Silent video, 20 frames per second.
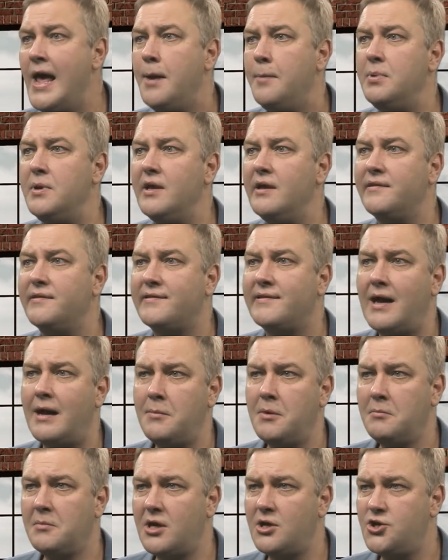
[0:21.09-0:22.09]
Перед
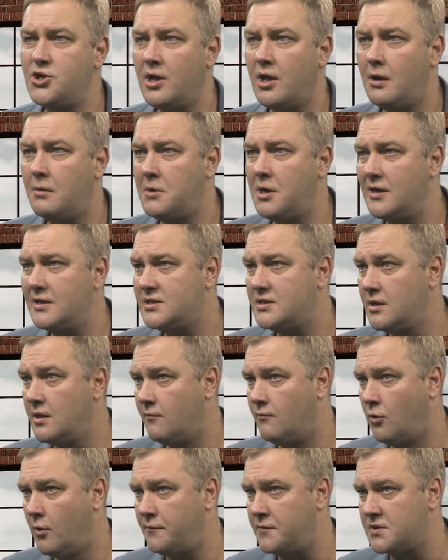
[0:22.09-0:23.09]
самым началом акции
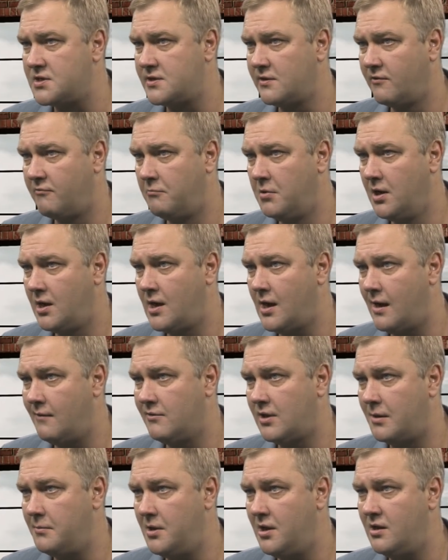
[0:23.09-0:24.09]
в офисы ФБК
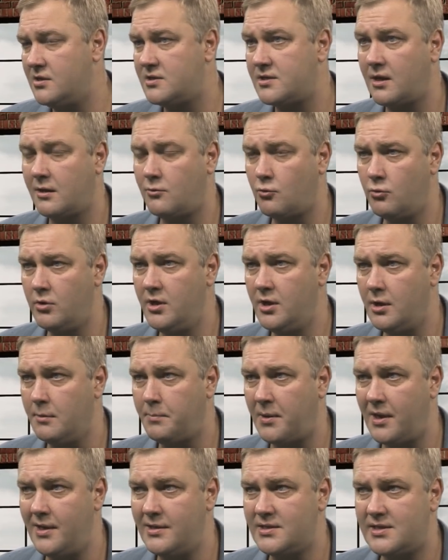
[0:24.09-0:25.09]
вломились сотрудники
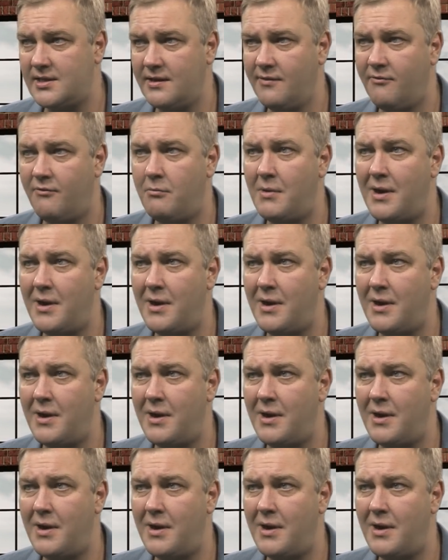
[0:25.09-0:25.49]
полиции в